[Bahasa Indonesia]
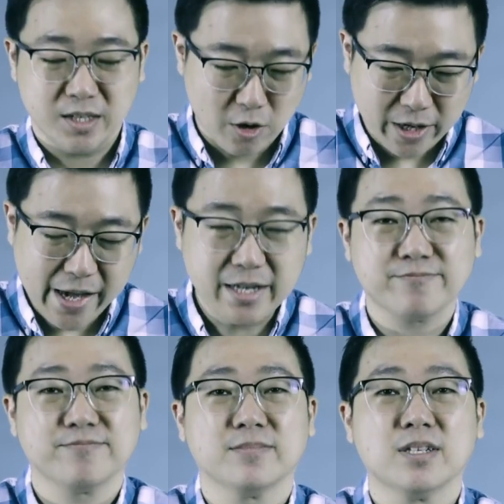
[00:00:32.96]
Oke?
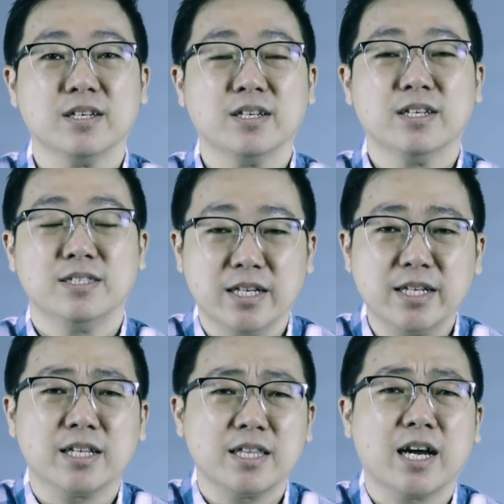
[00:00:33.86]
Jadi
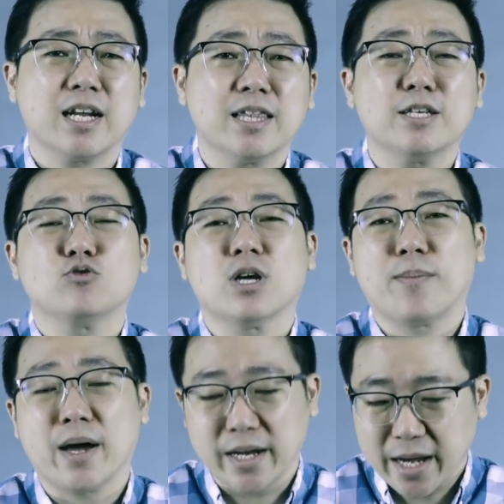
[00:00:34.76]
ketika nanti sudah
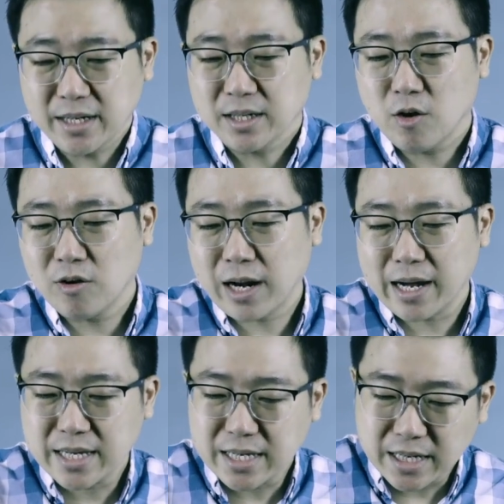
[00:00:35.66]
panen,
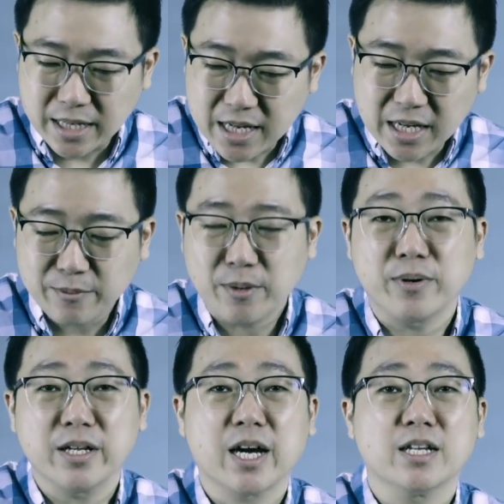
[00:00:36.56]
orang ini
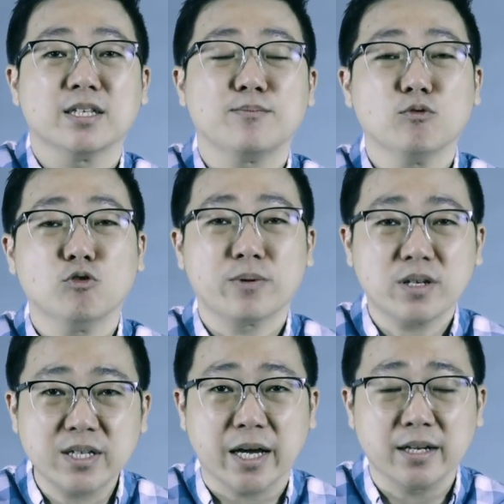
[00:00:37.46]
memberikan 10%,
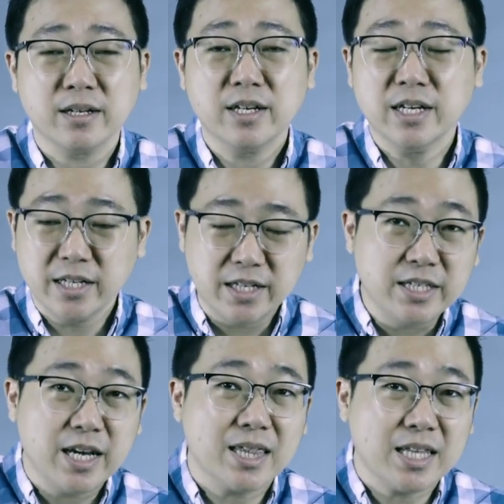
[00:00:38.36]

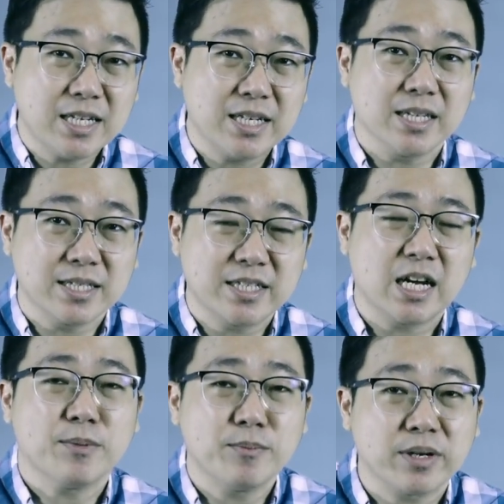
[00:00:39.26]
dia tidak
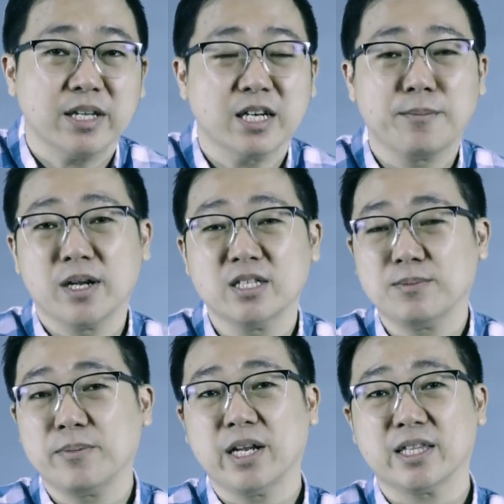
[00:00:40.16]
sedang memberi kepada si
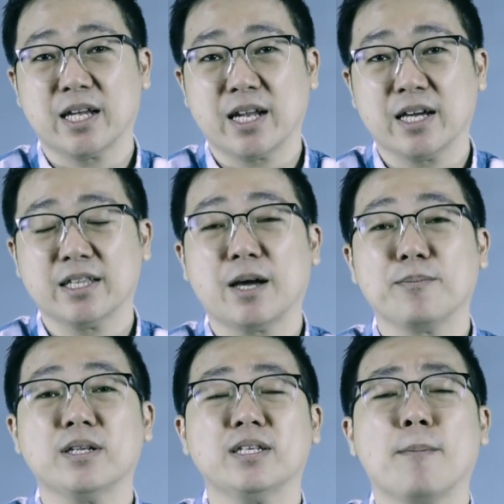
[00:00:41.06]
pemilik tanah,
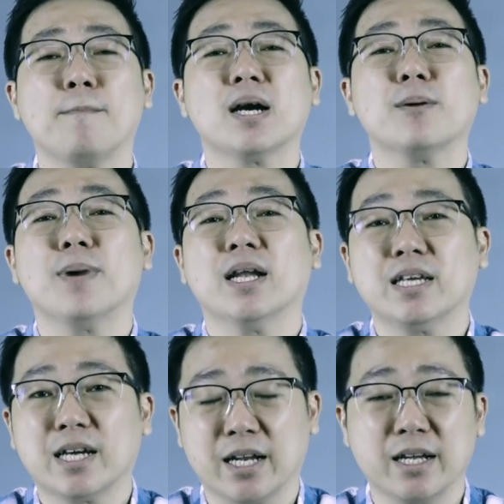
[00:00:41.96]
tapi dia
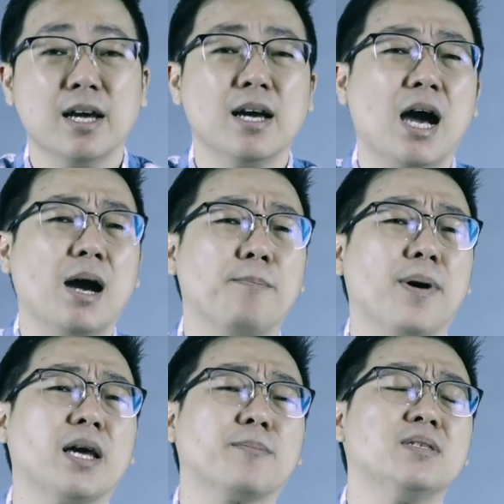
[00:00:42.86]
mengembalikan
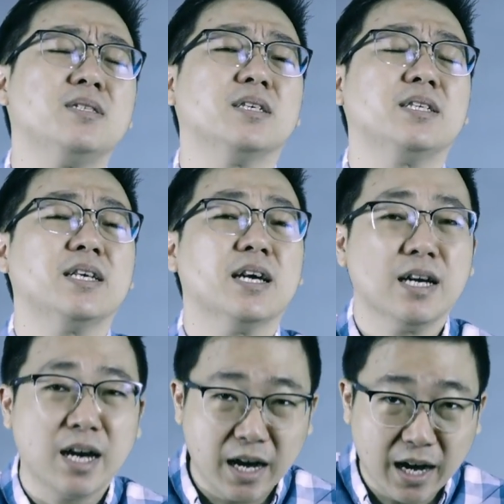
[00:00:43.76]
apa yang menjadi
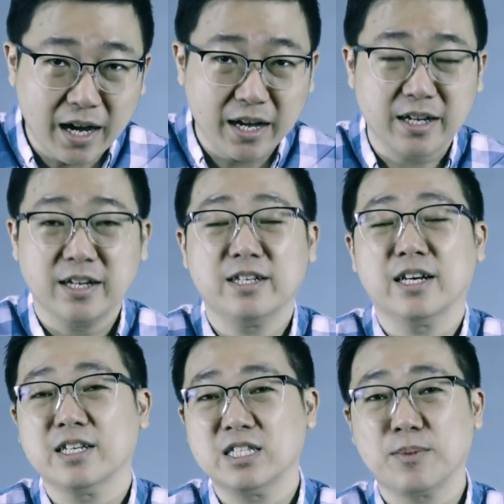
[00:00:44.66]
hak
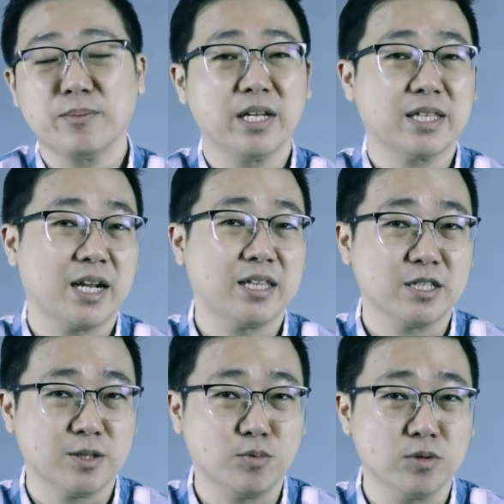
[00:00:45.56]
dari si pemilik tanah
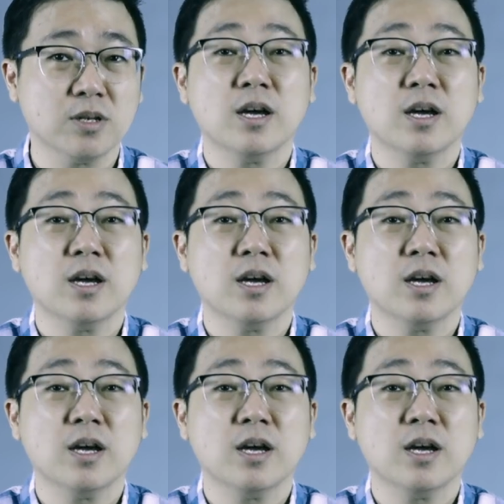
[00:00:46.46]
tersebut.